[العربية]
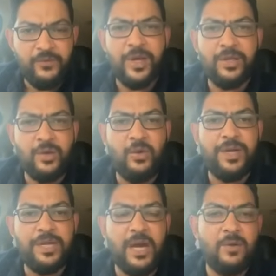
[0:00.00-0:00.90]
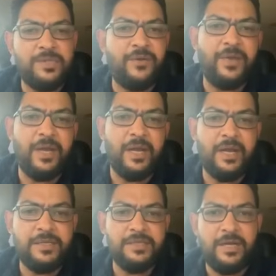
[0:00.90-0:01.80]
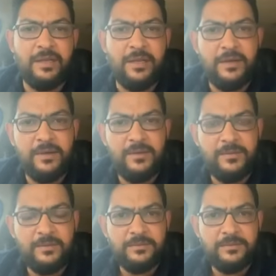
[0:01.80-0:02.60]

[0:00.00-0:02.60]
مفترض نكون اتجاوزنا في خلال السنة دي يعني.